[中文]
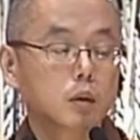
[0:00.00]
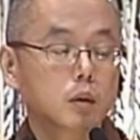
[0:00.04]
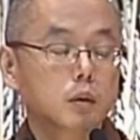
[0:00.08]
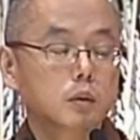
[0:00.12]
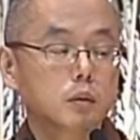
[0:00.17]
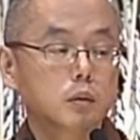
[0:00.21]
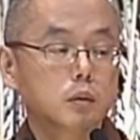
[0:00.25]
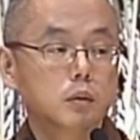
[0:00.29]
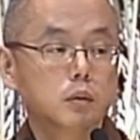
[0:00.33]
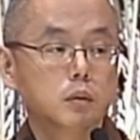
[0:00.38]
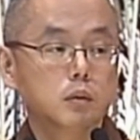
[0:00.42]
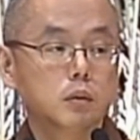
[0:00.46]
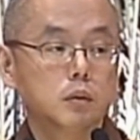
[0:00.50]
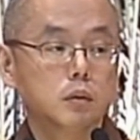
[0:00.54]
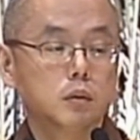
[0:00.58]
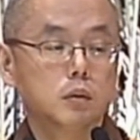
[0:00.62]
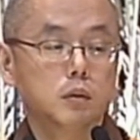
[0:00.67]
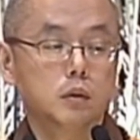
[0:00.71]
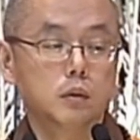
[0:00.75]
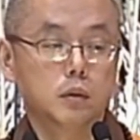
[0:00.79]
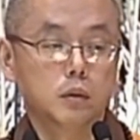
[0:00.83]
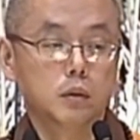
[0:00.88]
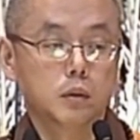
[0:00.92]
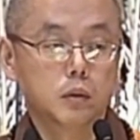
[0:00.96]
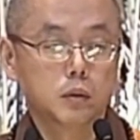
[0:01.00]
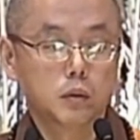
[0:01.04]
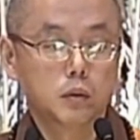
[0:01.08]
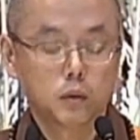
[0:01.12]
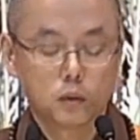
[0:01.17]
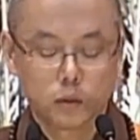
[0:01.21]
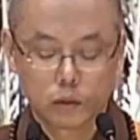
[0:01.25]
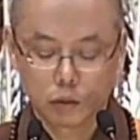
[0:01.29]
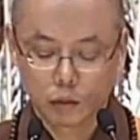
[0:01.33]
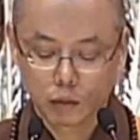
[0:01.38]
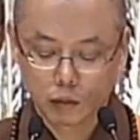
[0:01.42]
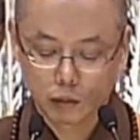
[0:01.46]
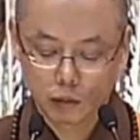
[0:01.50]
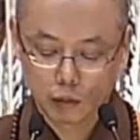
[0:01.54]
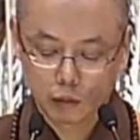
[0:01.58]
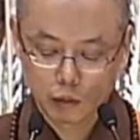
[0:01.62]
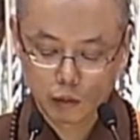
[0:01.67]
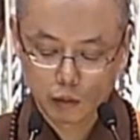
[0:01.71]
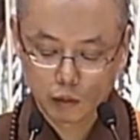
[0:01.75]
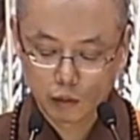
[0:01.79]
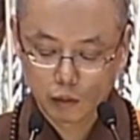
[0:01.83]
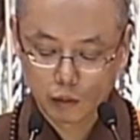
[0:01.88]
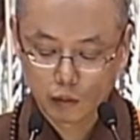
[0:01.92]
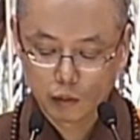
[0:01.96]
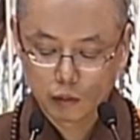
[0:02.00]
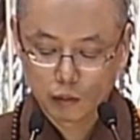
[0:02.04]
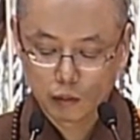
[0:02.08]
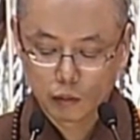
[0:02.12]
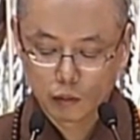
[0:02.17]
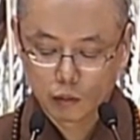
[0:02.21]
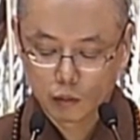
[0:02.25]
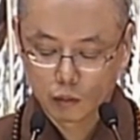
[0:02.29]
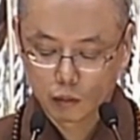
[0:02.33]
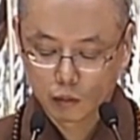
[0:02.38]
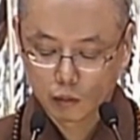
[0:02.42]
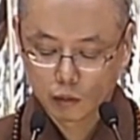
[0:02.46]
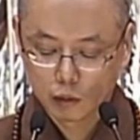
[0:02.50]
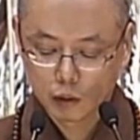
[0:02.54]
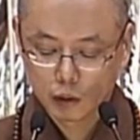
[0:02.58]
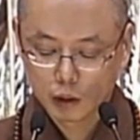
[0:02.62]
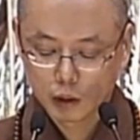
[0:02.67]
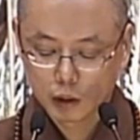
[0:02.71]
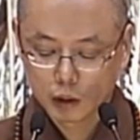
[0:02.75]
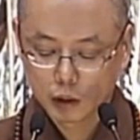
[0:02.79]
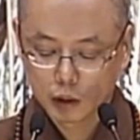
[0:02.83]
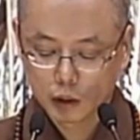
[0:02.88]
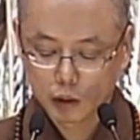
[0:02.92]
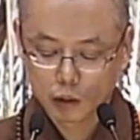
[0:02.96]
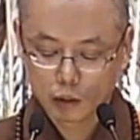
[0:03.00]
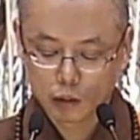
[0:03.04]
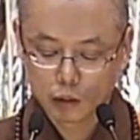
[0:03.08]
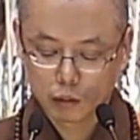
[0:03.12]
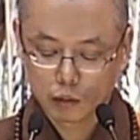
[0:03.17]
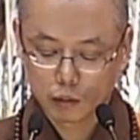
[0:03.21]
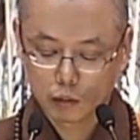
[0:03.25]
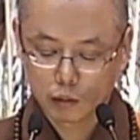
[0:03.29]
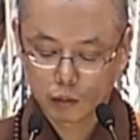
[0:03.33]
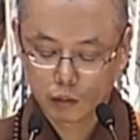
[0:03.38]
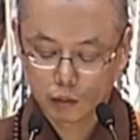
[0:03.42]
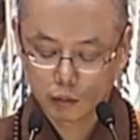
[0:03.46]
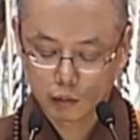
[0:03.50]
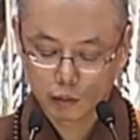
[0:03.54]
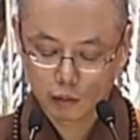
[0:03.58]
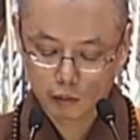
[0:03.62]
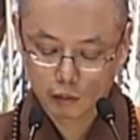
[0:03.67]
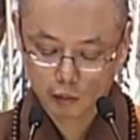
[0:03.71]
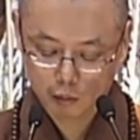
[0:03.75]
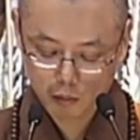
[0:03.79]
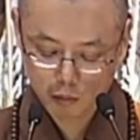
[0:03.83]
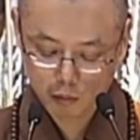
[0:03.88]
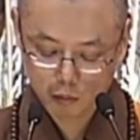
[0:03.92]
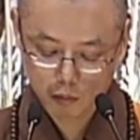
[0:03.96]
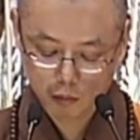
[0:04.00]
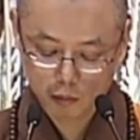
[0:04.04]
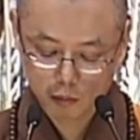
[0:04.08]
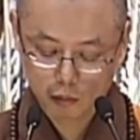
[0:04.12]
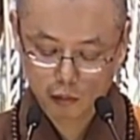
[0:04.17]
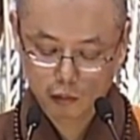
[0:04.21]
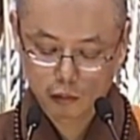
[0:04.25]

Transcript: 若有所住菩提即痛苦。